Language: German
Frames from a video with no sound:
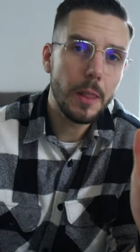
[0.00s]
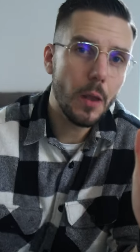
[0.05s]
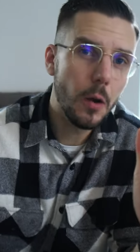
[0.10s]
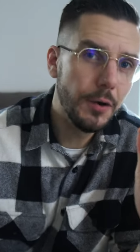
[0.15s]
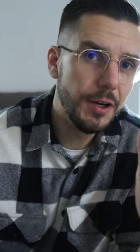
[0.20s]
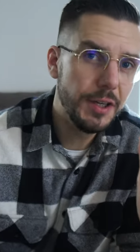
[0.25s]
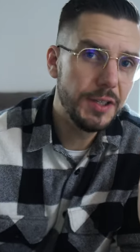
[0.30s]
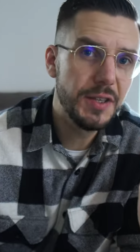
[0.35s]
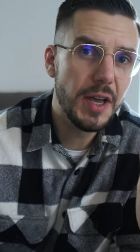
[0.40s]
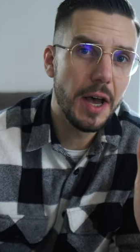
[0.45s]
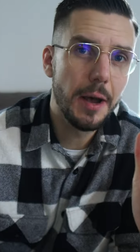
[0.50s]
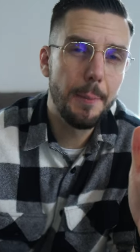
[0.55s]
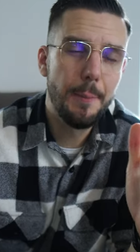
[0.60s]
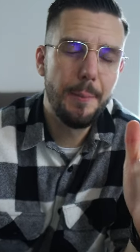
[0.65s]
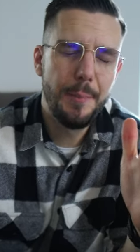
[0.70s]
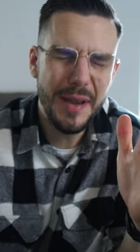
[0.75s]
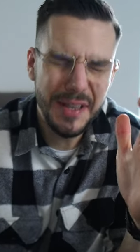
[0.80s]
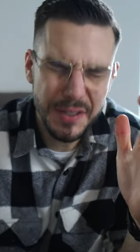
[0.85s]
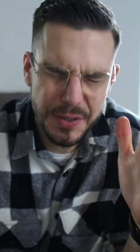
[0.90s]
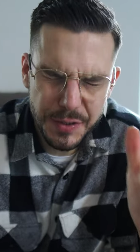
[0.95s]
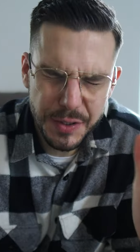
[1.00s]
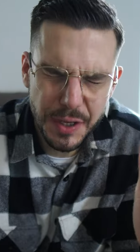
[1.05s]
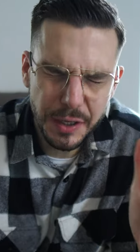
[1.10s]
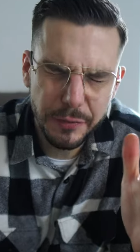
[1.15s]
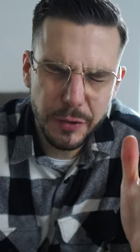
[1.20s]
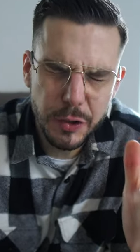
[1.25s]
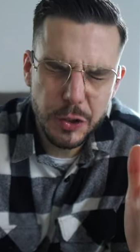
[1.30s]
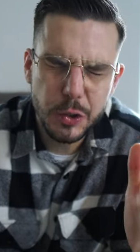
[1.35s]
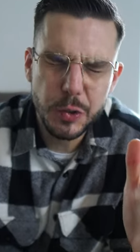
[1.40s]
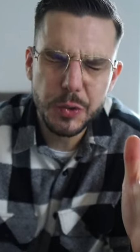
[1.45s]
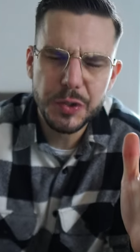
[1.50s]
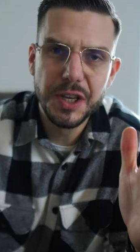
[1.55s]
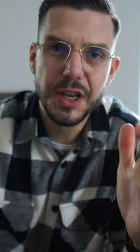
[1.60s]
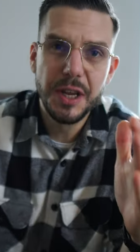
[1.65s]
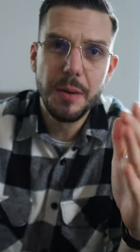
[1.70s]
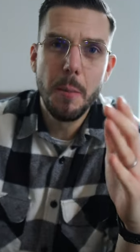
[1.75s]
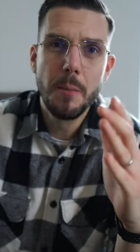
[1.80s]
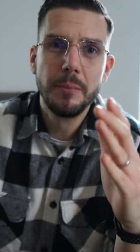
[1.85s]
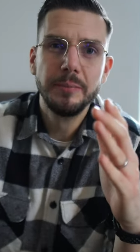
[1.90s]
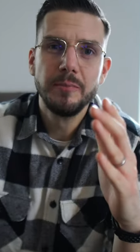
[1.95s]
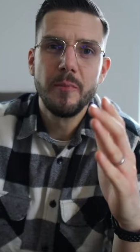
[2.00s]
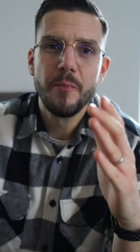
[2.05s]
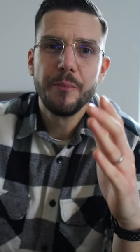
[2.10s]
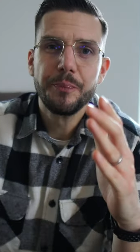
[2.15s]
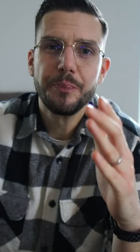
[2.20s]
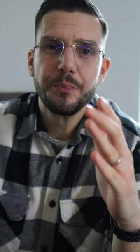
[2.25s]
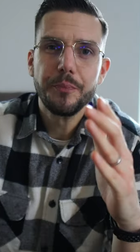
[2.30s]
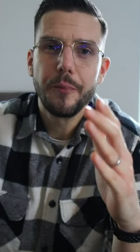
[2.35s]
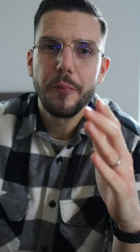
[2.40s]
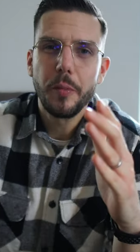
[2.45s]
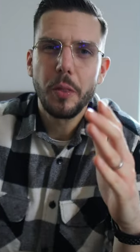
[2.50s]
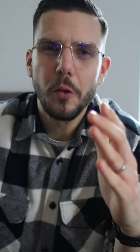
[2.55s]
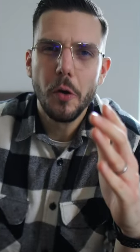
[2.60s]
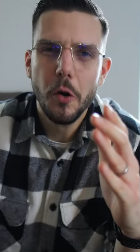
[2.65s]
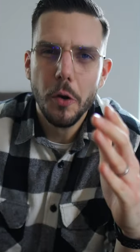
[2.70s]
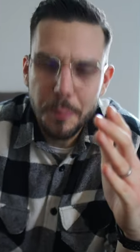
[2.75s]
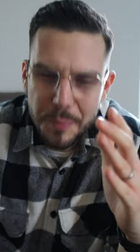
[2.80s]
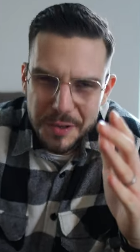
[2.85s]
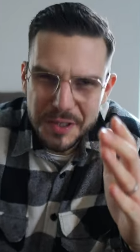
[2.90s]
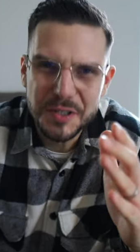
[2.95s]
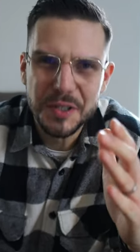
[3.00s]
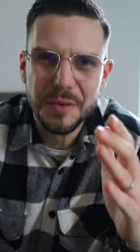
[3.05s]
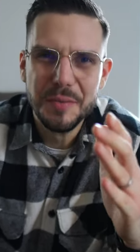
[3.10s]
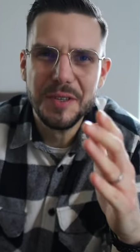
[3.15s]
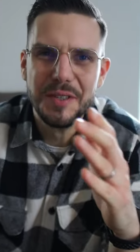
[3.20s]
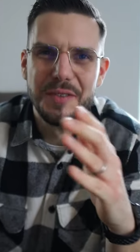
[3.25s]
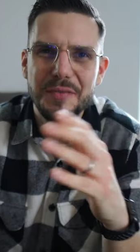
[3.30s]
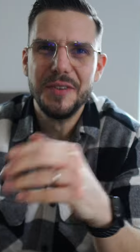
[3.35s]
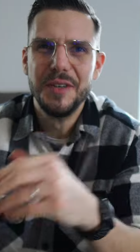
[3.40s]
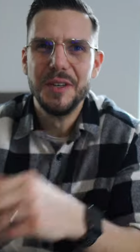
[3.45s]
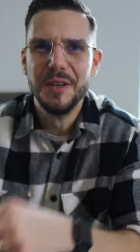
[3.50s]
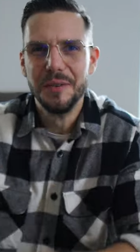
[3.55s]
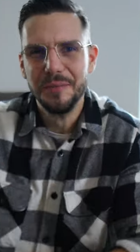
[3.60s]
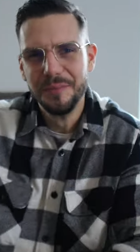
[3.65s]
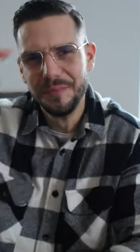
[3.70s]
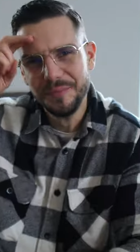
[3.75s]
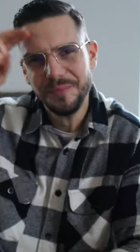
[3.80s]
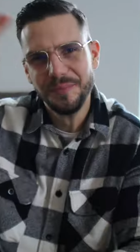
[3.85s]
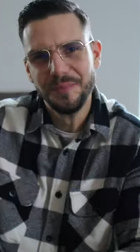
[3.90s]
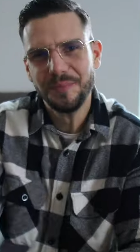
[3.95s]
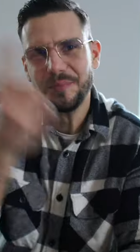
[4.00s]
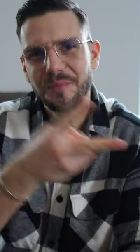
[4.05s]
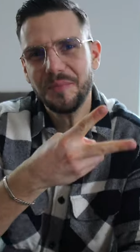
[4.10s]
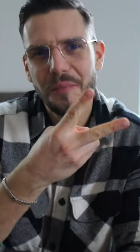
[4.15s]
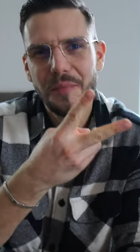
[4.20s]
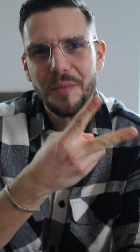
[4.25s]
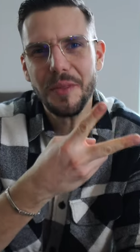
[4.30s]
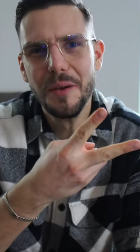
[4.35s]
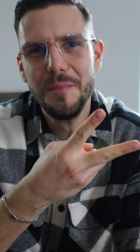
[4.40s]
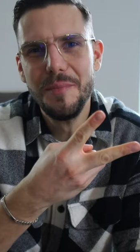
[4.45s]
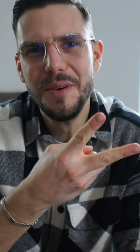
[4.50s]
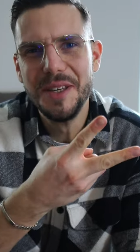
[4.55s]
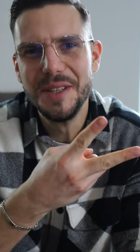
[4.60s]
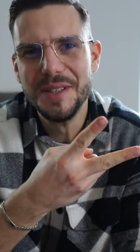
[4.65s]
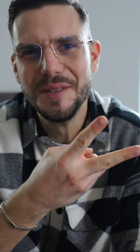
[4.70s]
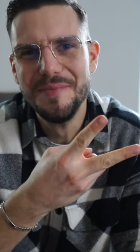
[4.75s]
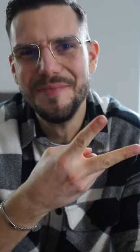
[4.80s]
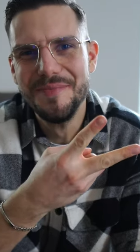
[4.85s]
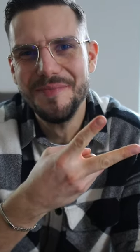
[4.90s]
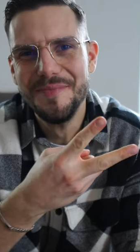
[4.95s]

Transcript: Und ich sage, besten Dank fürs Zusehen und bis zum nächsten Video. Peace